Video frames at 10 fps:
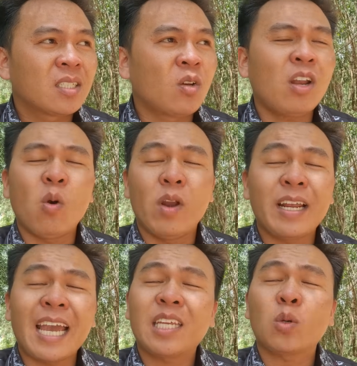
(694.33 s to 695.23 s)
rồi nó nổi
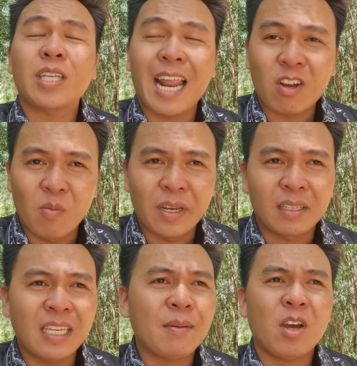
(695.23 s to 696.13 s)
lên ngay chỗ xà lan của
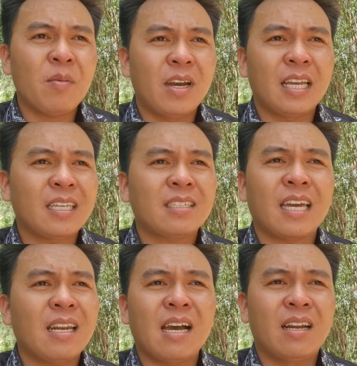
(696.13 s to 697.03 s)
mình. Thì em nói mọi người là chắc
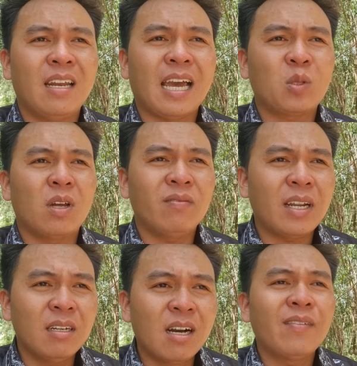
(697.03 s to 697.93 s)
chắn là ở đây là anh Tuấn
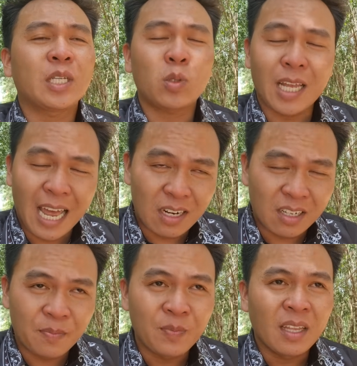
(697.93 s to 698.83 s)
vẫn hướng về cái chỗ xà lan
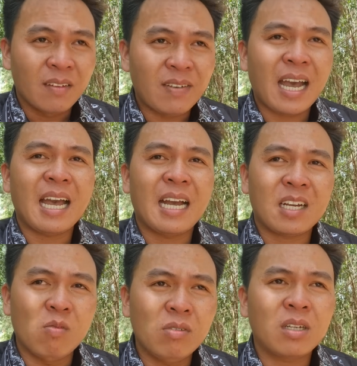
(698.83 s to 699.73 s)
đó, và
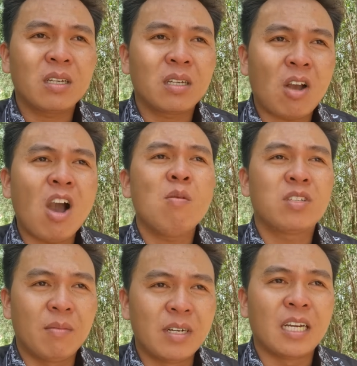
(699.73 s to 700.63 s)
cũng có
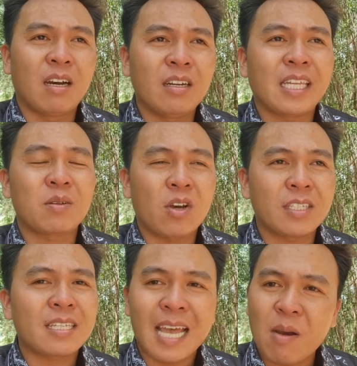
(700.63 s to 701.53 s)
ông Dựng Mười ở đó để theo
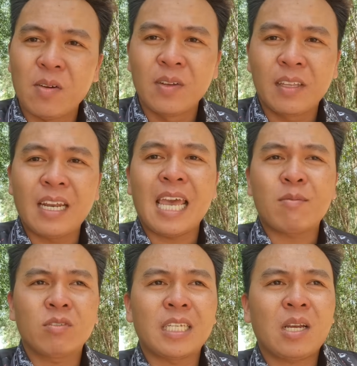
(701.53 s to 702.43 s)
dõi sát sao. Nên là
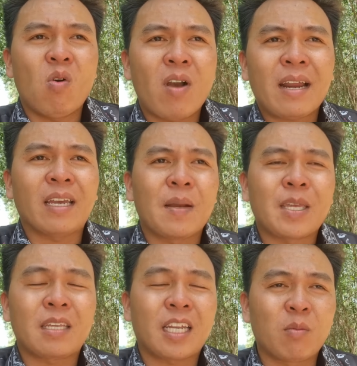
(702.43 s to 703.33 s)
em cũng sẽ cố gắng để cập
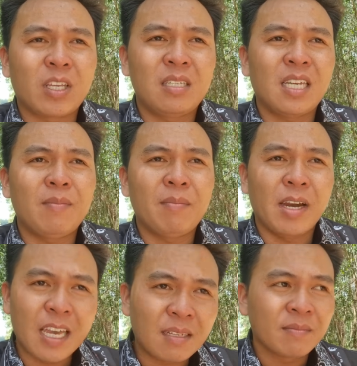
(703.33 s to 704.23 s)
nhật những cái thông tin diễn biến
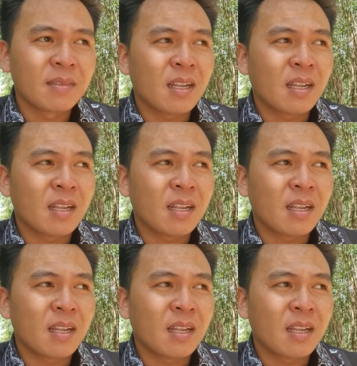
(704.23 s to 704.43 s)
mới nhất,